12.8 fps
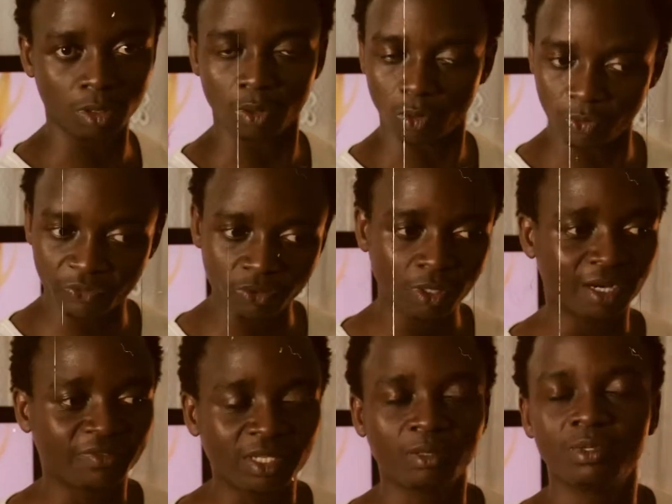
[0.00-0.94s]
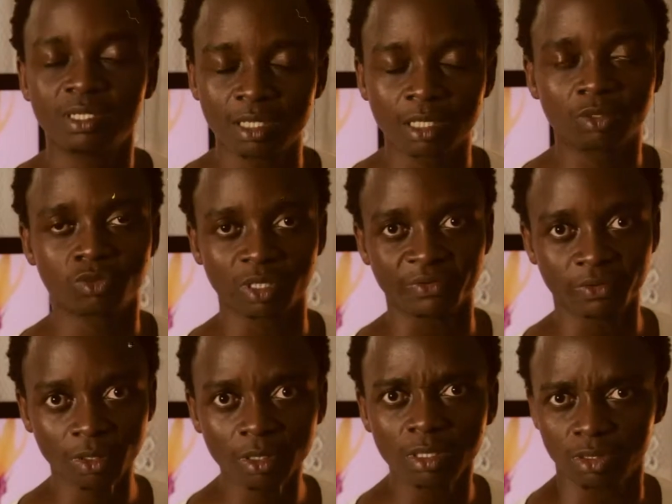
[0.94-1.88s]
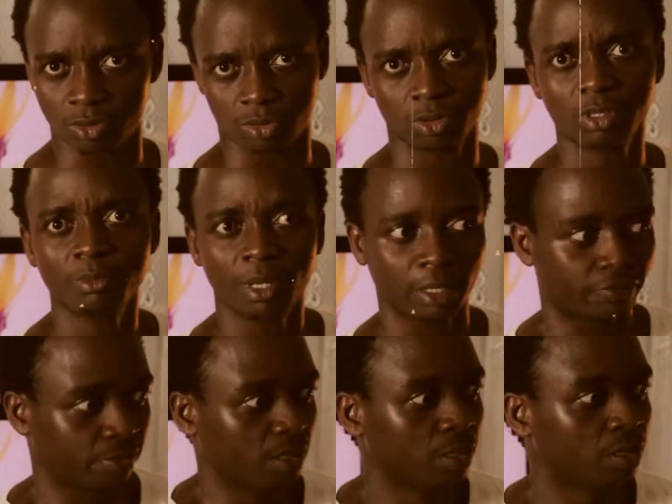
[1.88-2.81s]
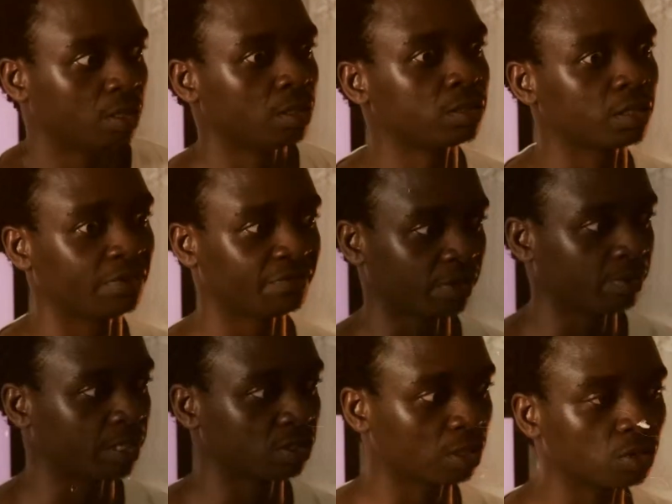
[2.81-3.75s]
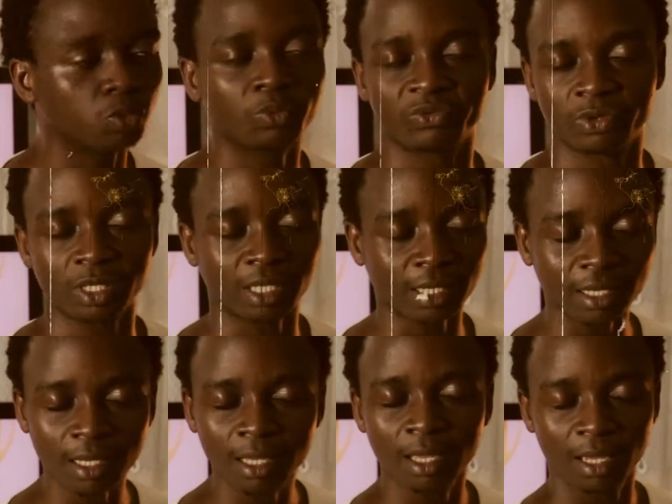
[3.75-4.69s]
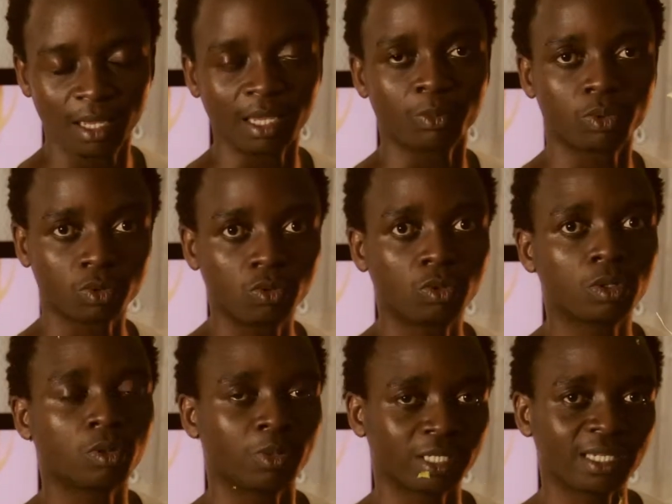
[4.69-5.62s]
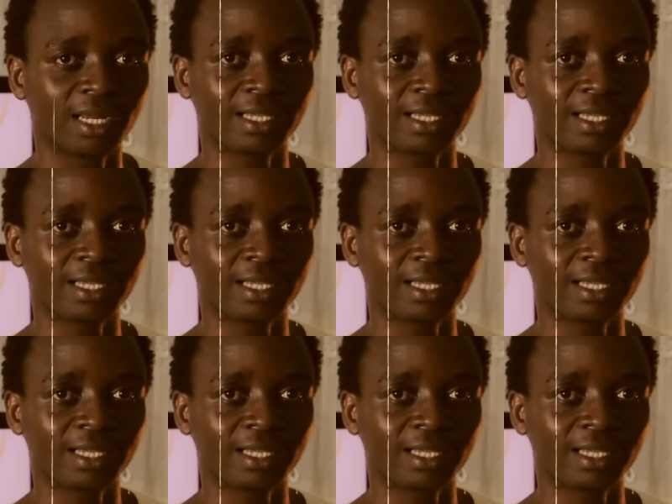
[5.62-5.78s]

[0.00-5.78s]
au, vu de la visibilité que nous avions, ils se sont dit, mais voilà, euh, c'est un vrai marché que nous pouvions attaquer. Et beaucoup ont commencé à